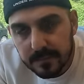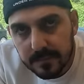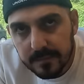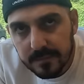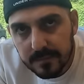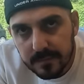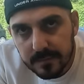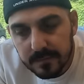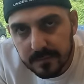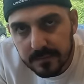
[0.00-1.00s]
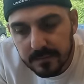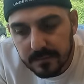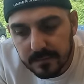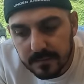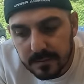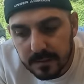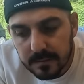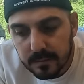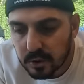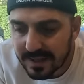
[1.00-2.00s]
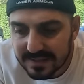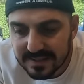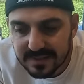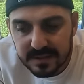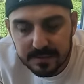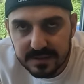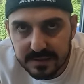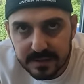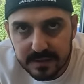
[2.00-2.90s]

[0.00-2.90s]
normalde şöyle düşünüyorum. Bunu bir gün herkes alabilir.